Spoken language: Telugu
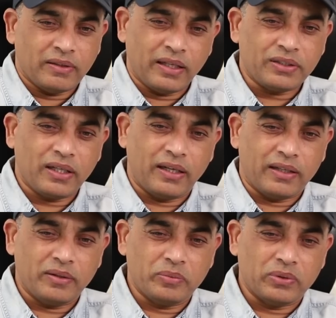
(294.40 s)
న్యాచురల్
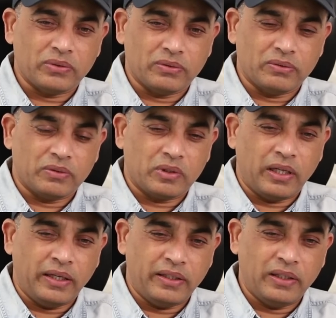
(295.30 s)
అంటే ఇప్పుడు
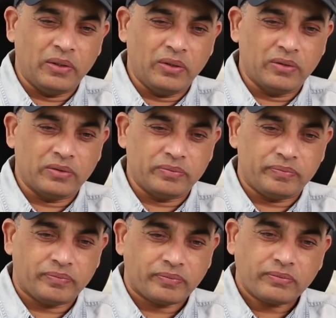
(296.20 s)
ఎయిటీన్లో
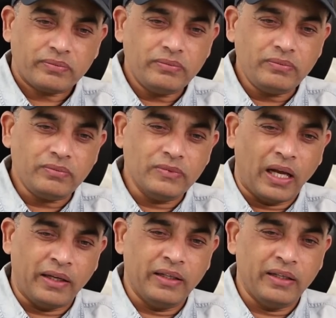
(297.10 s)

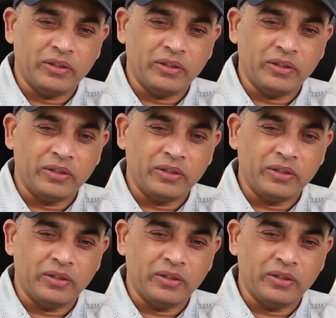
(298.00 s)
అన్ని